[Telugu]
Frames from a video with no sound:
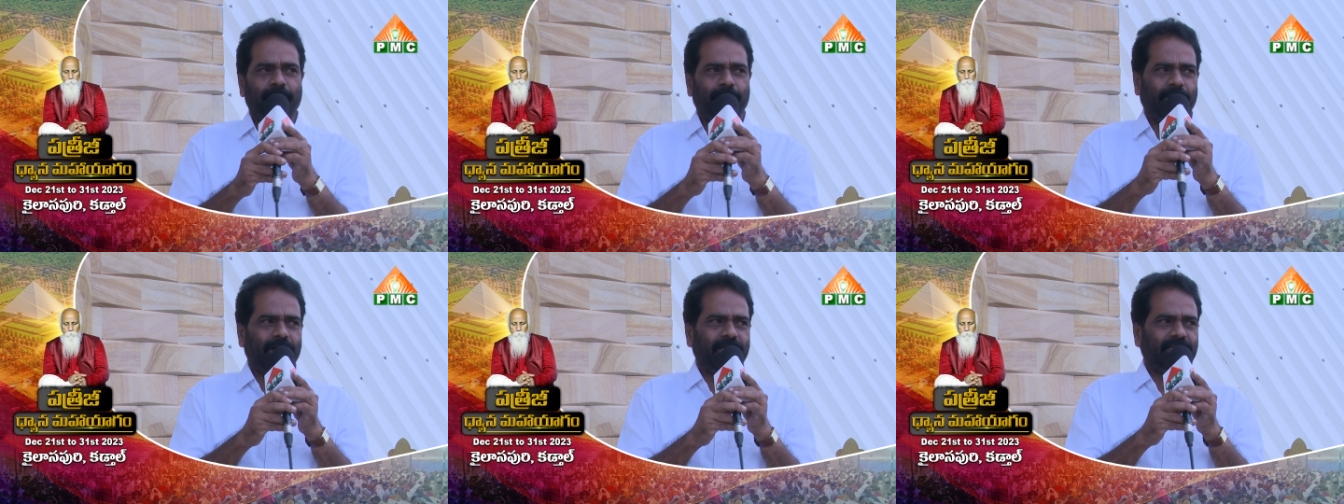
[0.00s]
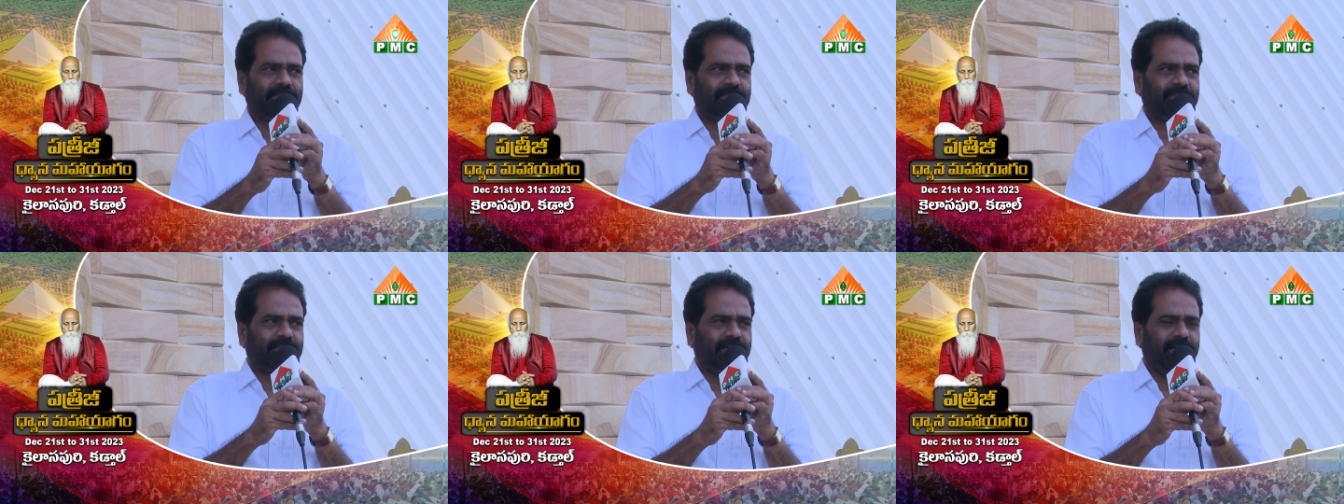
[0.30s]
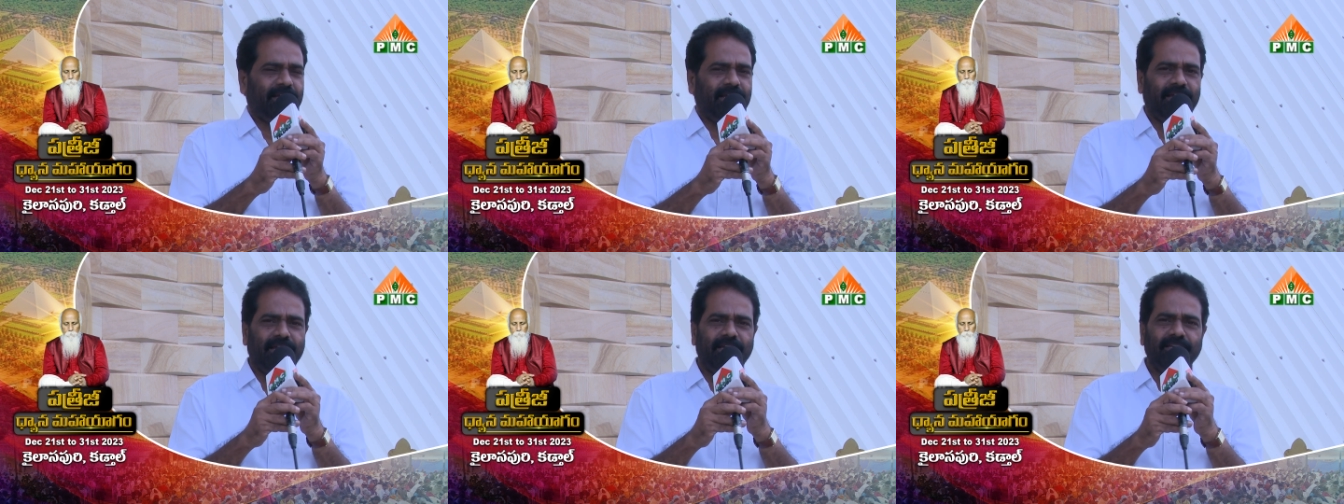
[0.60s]

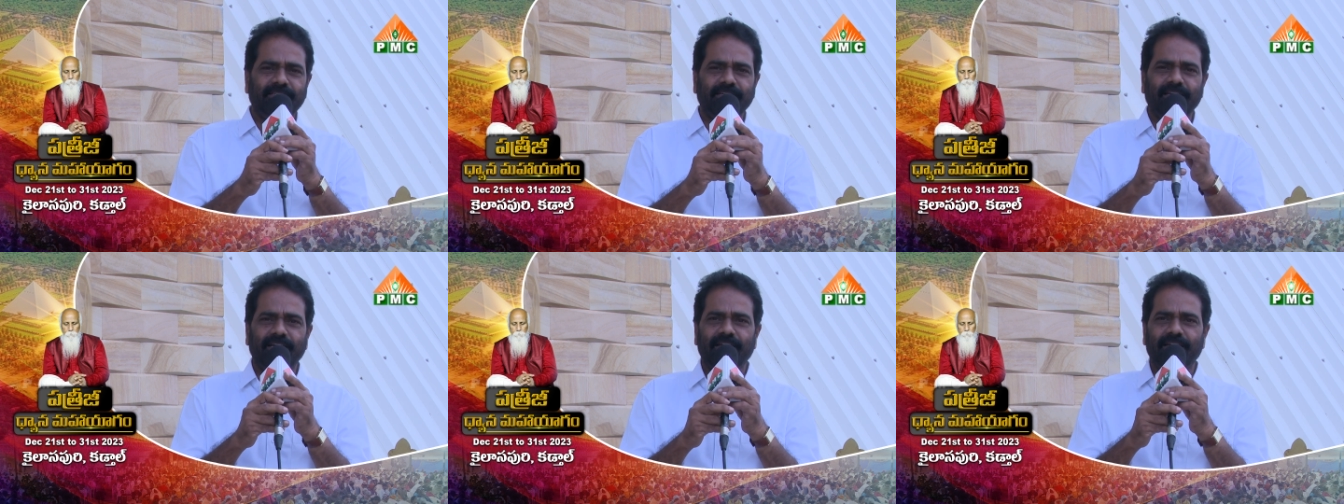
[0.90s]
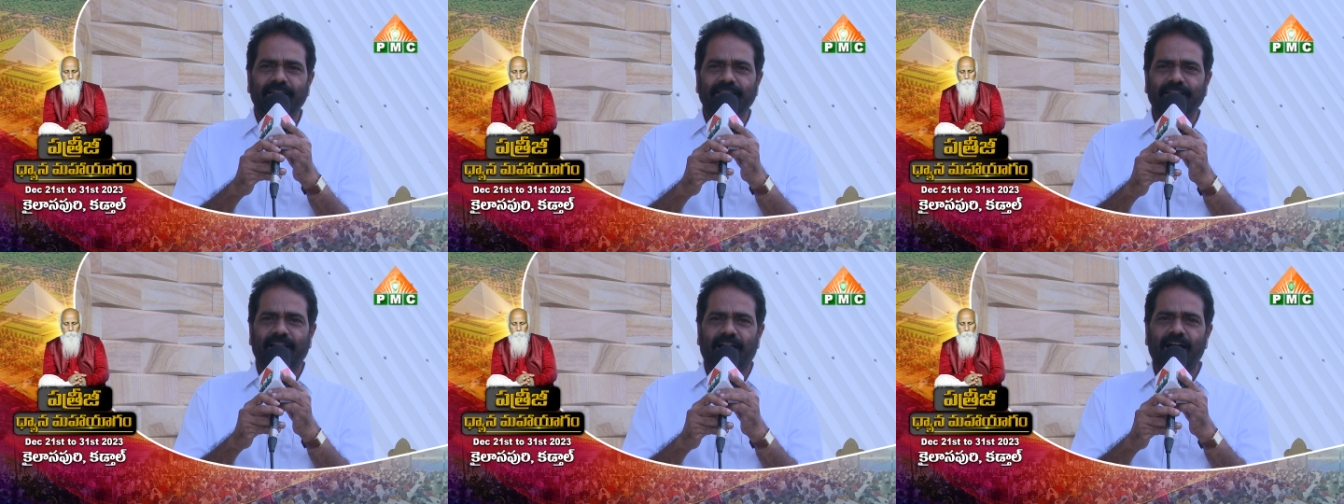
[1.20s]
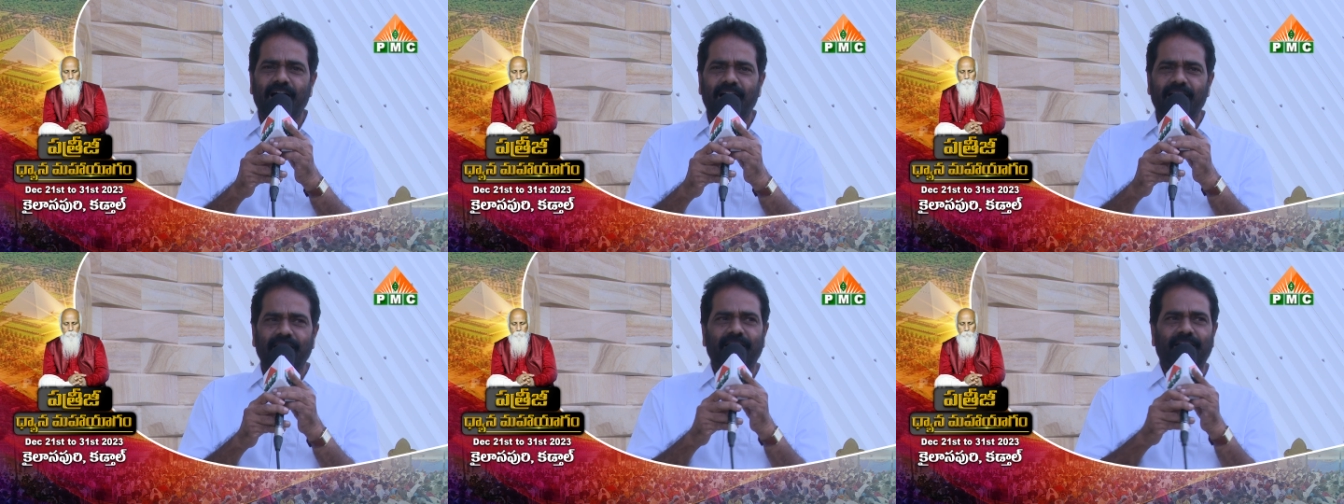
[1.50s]
పత్రీజీ
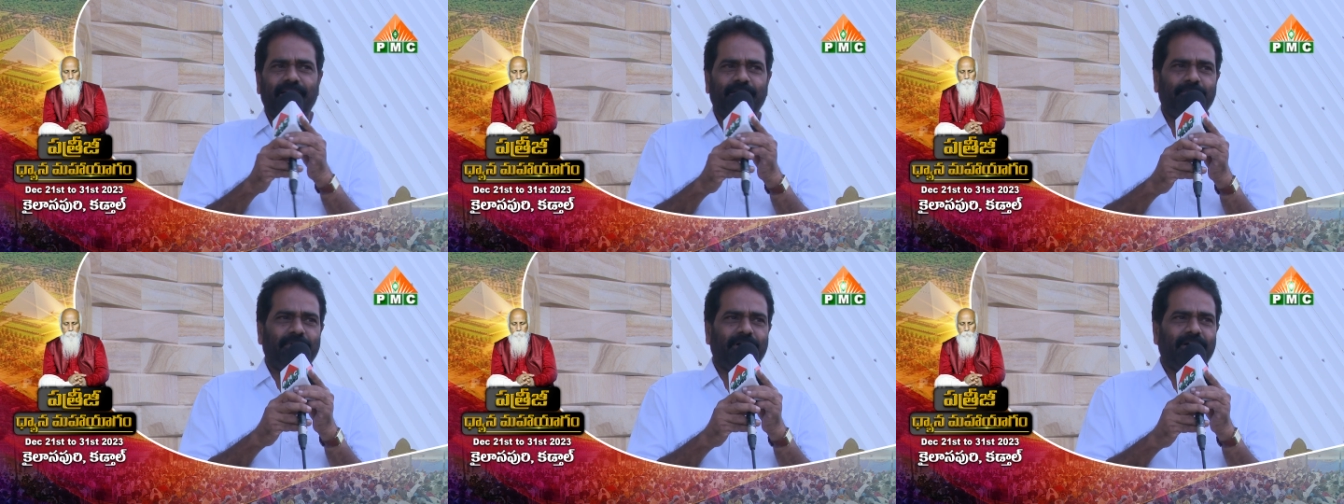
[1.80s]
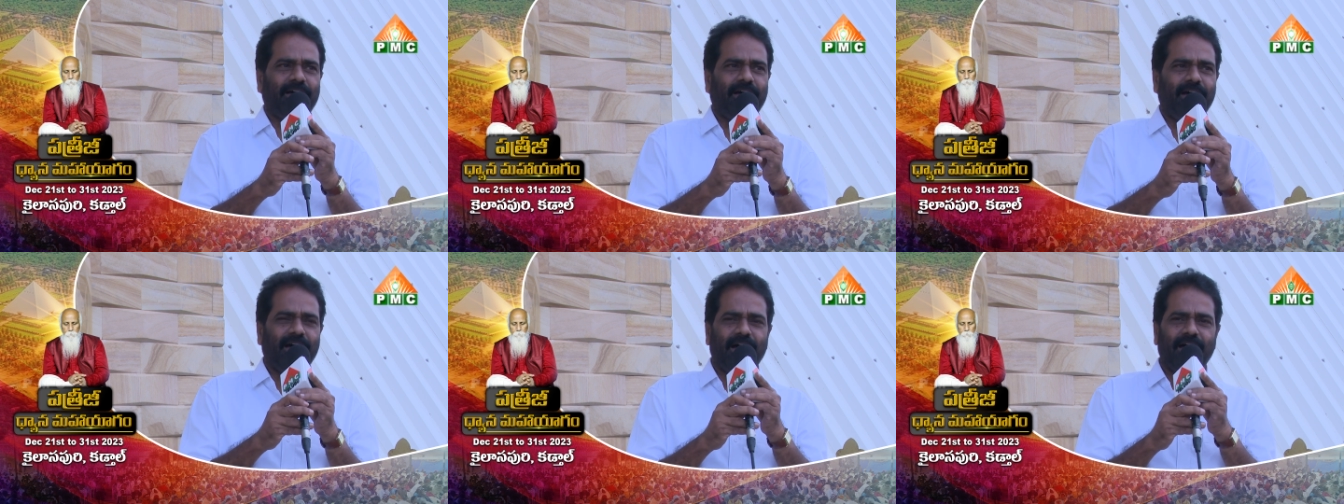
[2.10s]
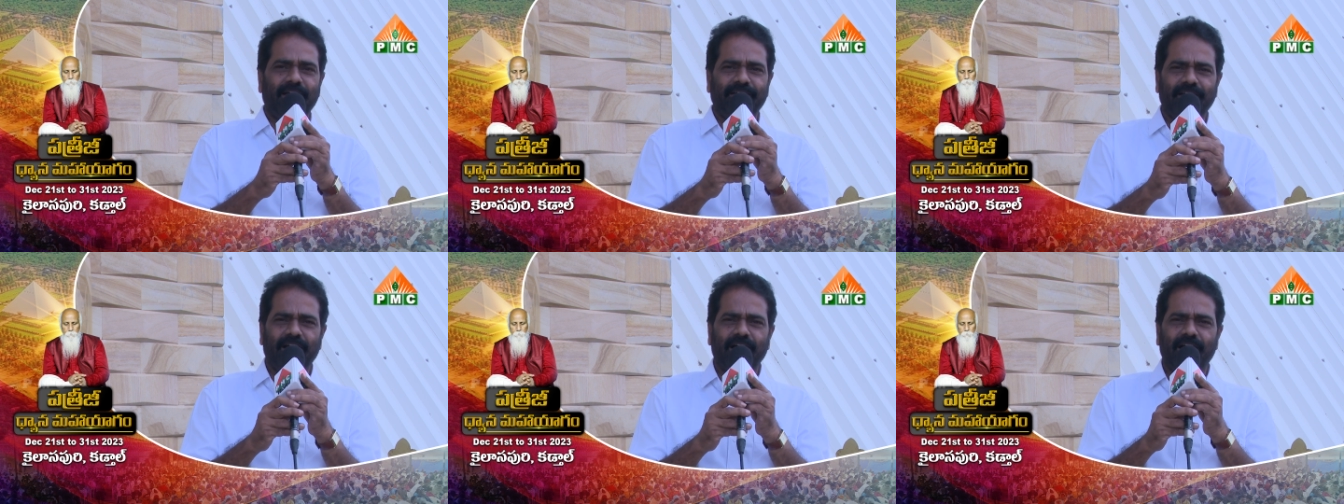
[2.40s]
ధ్యాన
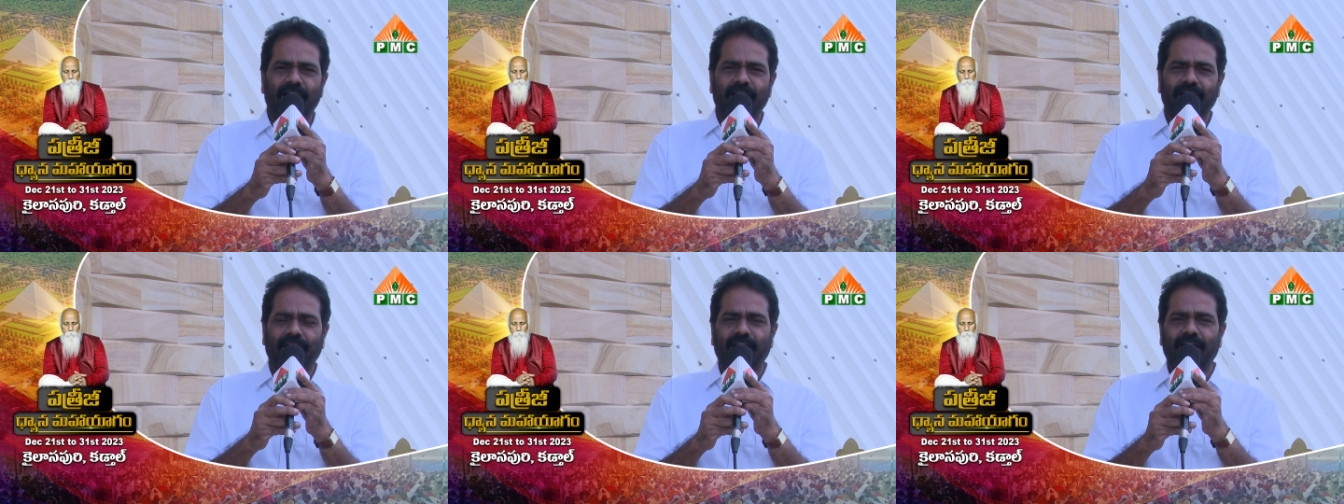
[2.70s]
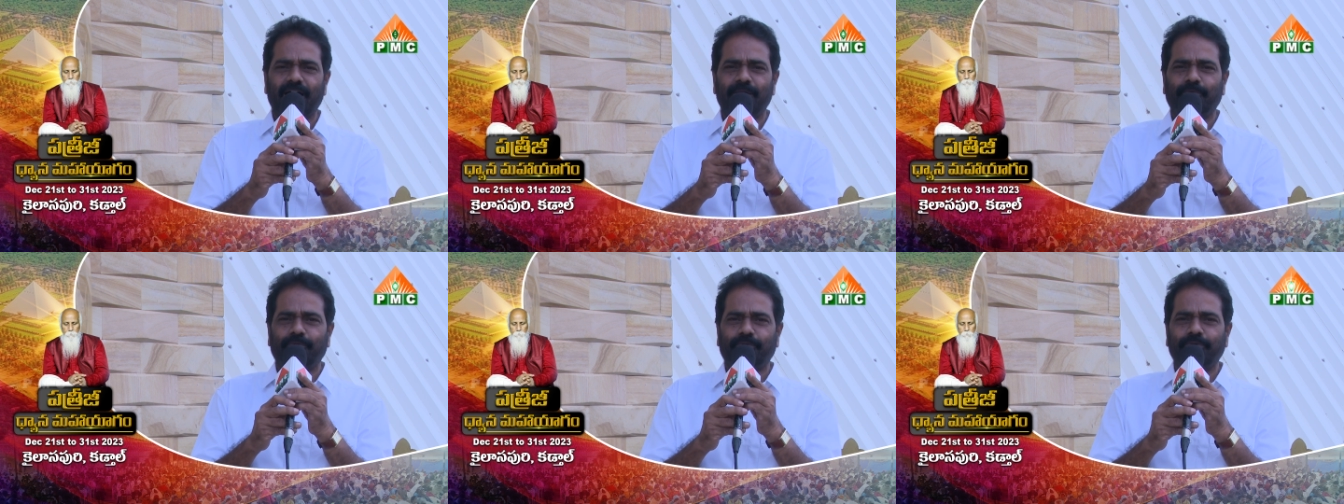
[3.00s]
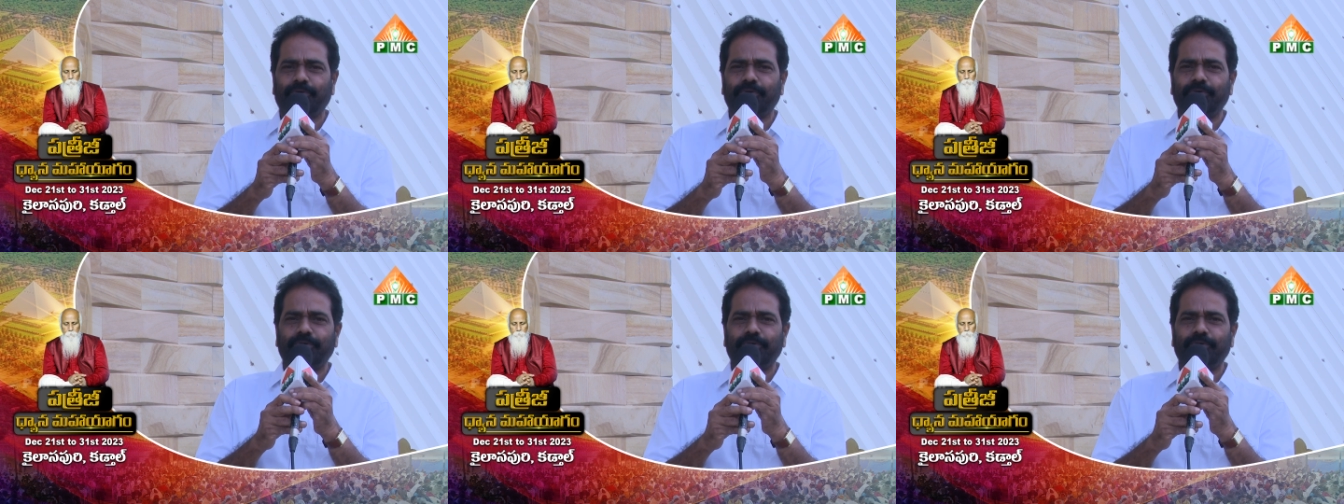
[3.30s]
మహాయాగము